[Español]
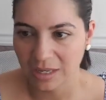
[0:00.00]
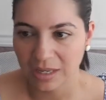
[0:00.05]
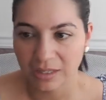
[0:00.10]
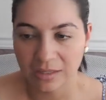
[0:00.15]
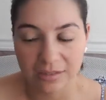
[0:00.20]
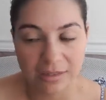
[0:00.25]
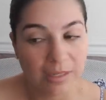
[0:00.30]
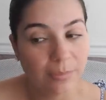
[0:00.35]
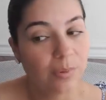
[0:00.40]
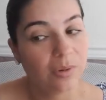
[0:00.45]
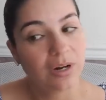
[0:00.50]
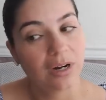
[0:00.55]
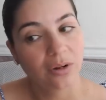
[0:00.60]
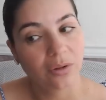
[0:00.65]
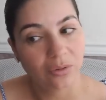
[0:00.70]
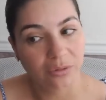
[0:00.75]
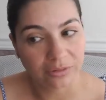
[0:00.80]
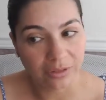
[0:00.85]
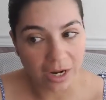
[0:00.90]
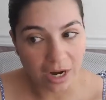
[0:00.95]
Si por el
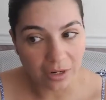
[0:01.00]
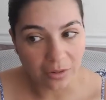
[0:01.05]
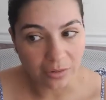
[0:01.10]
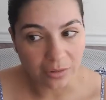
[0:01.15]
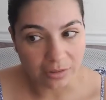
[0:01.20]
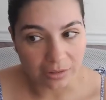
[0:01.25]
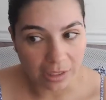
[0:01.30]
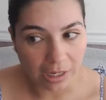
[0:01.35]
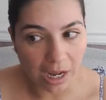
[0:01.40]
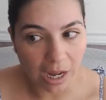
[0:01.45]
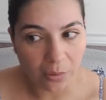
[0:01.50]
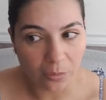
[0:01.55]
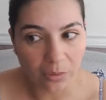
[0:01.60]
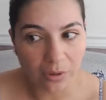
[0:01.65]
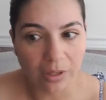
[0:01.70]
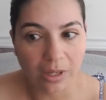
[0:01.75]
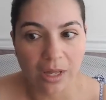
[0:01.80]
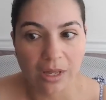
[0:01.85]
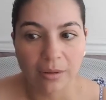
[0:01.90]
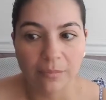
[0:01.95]
contrario, dice
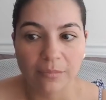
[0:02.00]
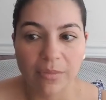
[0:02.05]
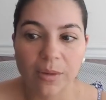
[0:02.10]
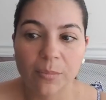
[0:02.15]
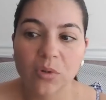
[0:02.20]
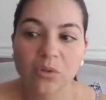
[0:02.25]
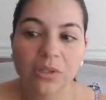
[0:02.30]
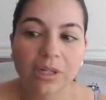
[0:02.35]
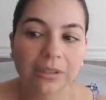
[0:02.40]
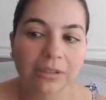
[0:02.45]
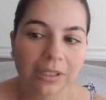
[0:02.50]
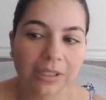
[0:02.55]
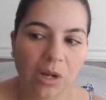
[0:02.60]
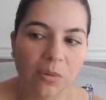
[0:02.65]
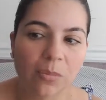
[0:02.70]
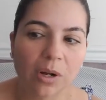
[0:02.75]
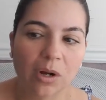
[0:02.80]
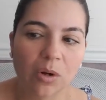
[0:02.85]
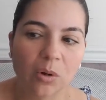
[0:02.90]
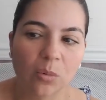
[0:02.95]
Gabor, vemos el
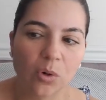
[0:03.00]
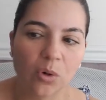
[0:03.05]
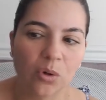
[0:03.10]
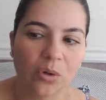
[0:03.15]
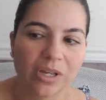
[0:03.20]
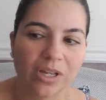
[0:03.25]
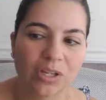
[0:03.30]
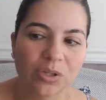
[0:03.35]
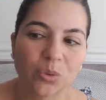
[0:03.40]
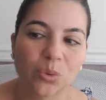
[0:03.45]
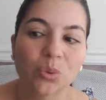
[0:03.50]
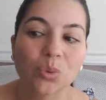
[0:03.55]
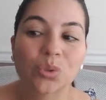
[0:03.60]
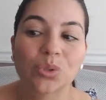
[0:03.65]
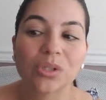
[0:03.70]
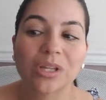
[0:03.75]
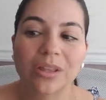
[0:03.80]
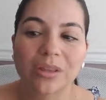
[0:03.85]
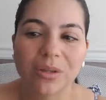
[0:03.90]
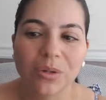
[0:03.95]
trauma como lo que
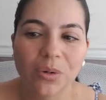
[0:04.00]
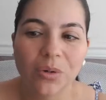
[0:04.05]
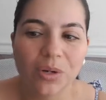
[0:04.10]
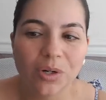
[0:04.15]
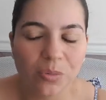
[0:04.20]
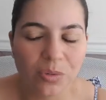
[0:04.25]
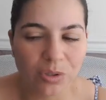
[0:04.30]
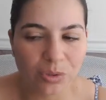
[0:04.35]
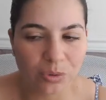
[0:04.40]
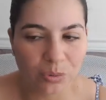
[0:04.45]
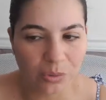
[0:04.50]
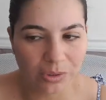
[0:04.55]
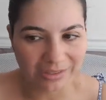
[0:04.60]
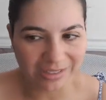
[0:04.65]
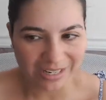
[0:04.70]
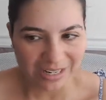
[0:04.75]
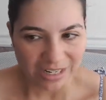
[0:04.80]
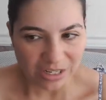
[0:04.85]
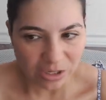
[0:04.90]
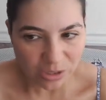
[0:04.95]
sucedió en nuestro
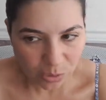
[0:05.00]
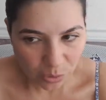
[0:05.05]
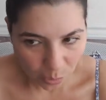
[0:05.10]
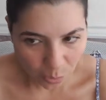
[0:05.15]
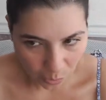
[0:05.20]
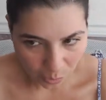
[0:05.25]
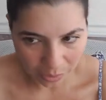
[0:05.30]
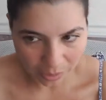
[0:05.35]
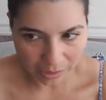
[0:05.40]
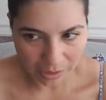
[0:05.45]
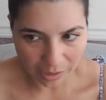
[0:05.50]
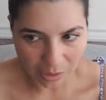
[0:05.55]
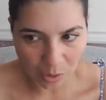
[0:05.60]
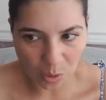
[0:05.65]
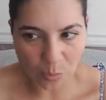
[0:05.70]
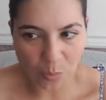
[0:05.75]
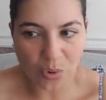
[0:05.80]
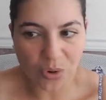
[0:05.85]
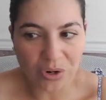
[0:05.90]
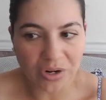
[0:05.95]
interior,
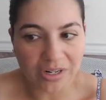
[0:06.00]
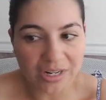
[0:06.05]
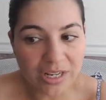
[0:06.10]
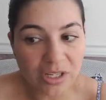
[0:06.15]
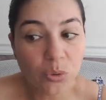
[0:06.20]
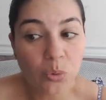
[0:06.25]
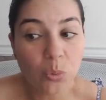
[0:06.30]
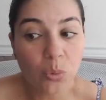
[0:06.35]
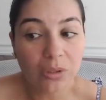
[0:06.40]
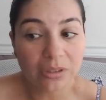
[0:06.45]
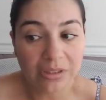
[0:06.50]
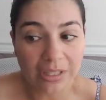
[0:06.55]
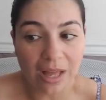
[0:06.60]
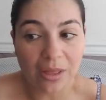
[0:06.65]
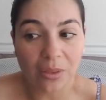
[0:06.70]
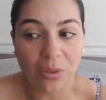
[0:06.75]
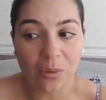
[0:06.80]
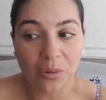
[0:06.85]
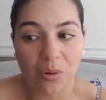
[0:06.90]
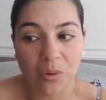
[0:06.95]
como
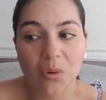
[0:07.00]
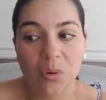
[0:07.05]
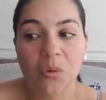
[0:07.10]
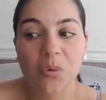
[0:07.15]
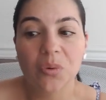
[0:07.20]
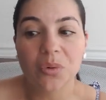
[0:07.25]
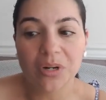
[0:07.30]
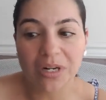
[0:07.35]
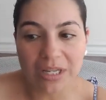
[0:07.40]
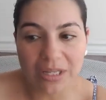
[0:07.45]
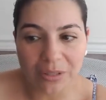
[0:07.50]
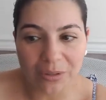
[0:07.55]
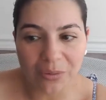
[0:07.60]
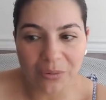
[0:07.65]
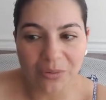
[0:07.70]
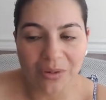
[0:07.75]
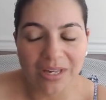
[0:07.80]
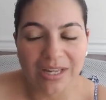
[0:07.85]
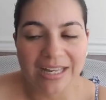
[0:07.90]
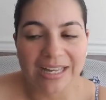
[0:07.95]
resultado de lo
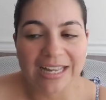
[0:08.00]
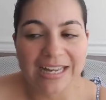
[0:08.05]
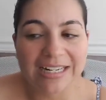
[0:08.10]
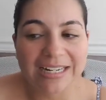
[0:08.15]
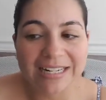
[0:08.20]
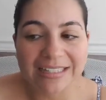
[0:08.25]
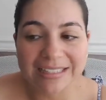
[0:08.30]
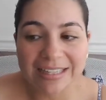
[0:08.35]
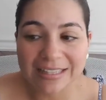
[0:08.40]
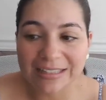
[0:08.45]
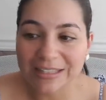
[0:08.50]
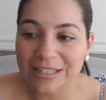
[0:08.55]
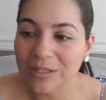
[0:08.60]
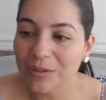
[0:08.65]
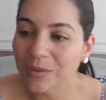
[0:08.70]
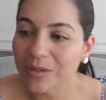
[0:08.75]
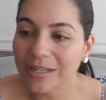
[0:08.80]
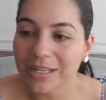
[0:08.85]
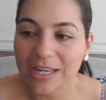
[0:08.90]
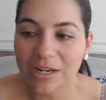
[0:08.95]
ocurrido en el
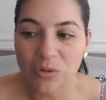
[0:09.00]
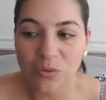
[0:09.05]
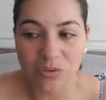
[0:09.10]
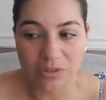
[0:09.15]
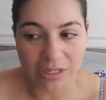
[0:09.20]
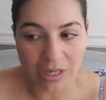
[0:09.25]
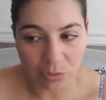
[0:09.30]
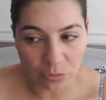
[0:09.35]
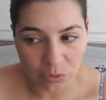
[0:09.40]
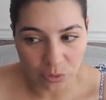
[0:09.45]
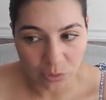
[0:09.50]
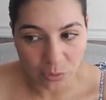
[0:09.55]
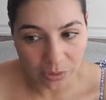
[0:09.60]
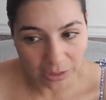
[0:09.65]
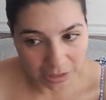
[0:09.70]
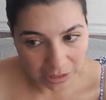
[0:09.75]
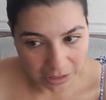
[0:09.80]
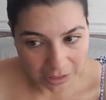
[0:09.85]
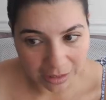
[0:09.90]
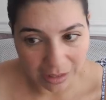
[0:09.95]
sentido en que nos causó
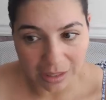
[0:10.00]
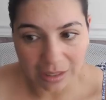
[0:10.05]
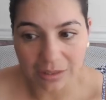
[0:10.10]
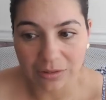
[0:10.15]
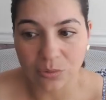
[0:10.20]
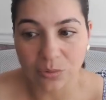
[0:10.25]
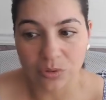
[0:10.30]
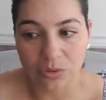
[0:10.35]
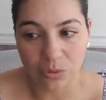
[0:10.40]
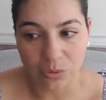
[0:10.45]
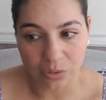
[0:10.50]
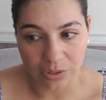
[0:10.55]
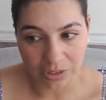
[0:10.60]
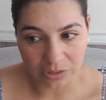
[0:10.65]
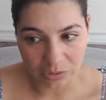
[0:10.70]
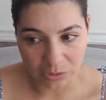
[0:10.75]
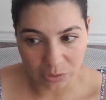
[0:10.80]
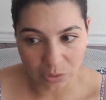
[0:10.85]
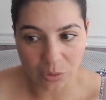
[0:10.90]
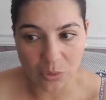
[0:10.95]
heridas o
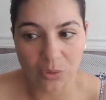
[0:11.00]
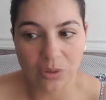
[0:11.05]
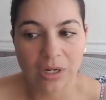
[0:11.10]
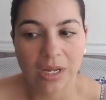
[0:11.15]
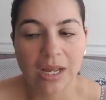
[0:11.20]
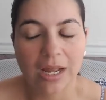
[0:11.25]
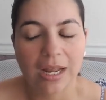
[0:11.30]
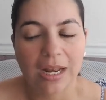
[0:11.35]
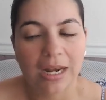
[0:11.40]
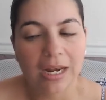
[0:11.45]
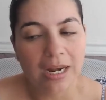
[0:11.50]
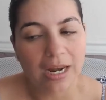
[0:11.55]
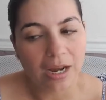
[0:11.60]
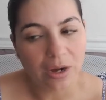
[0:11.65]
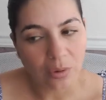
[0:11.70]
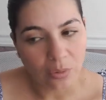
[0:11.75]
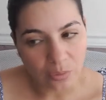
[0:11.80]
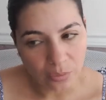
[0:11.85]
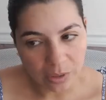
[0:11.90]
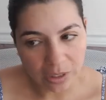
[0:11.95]
desconexión,
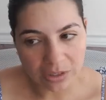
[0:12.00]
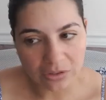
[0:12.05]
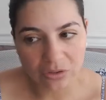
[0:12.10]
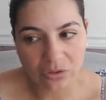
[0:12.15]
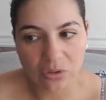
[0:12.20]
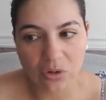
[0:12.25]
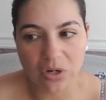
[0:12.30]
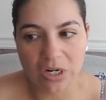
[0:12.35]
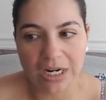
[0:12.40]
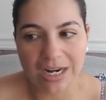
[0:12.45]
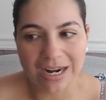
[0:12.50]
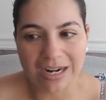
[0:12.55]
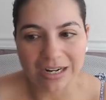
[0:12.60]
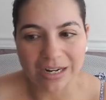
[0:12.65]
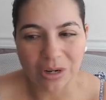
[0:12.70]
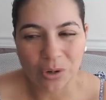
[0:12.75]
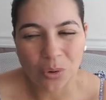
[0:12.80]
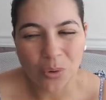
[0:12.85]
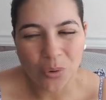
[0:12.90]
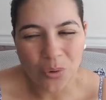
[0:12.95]
la curación y la
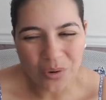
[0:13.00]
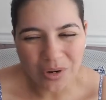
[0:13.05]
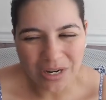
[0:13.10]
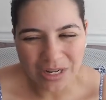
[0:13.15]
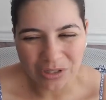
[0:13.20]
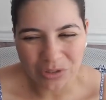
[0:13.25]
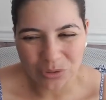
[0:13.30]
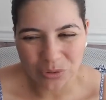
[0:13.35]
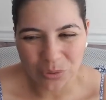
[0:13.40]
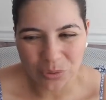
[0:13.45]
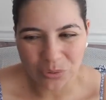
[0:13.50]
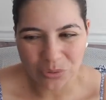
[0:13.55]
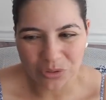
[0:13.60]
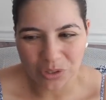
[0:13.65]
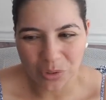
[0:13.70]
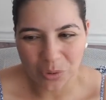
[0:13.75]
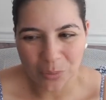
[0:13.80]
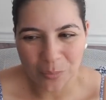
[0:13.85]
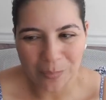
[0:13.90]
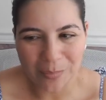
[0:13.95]
reconexión
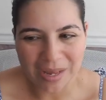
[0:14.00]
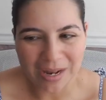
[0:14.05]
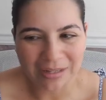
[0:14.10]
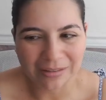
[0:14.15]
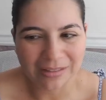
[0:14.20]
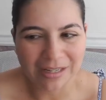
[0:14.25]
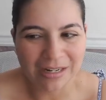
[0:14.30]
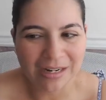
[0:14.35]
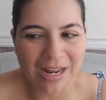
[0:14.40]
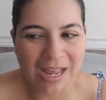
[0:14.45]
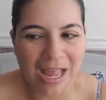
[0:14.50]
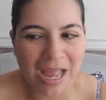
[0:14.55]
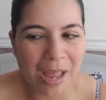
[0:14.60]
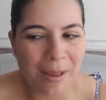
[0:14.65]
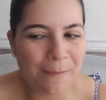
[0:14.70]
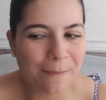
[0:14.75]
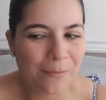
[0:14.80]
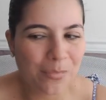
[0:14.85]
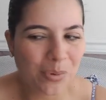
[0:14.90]
se convierten en